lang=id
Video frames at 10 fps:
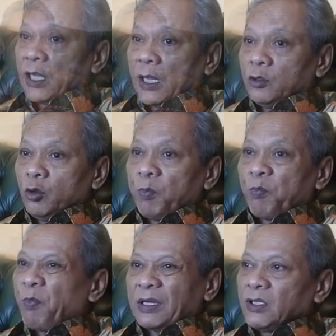bangsa itu
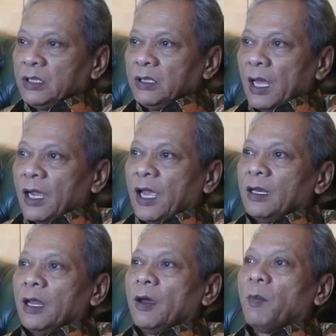pasti tidak
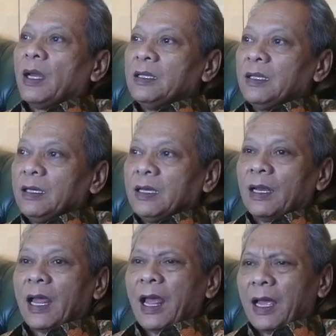akan mandiri
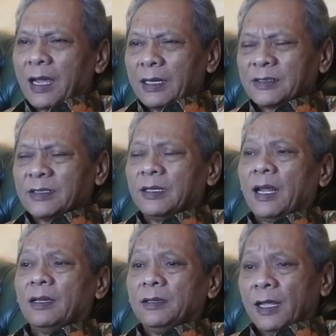dan akan
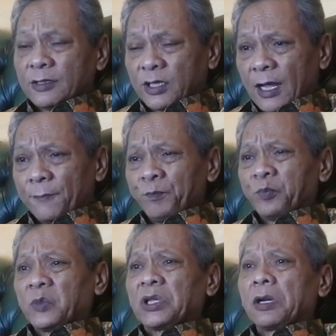senantiasa
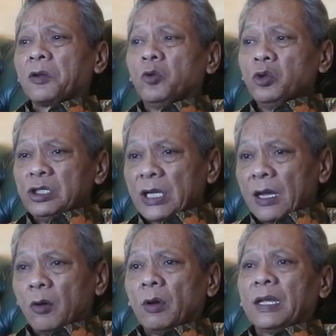
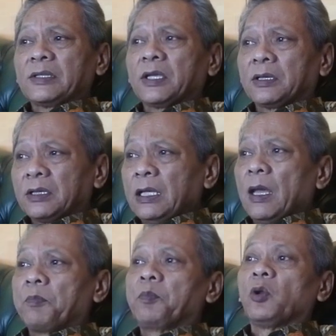terguncang oleh
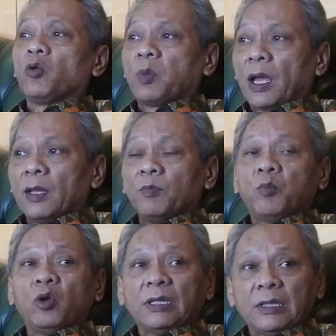setiap
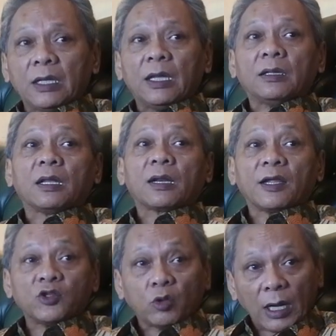perubahan politik
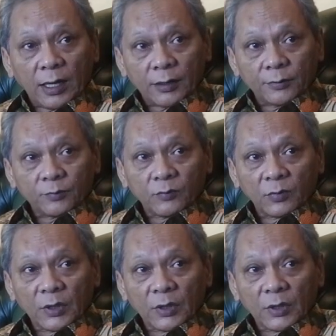internasional.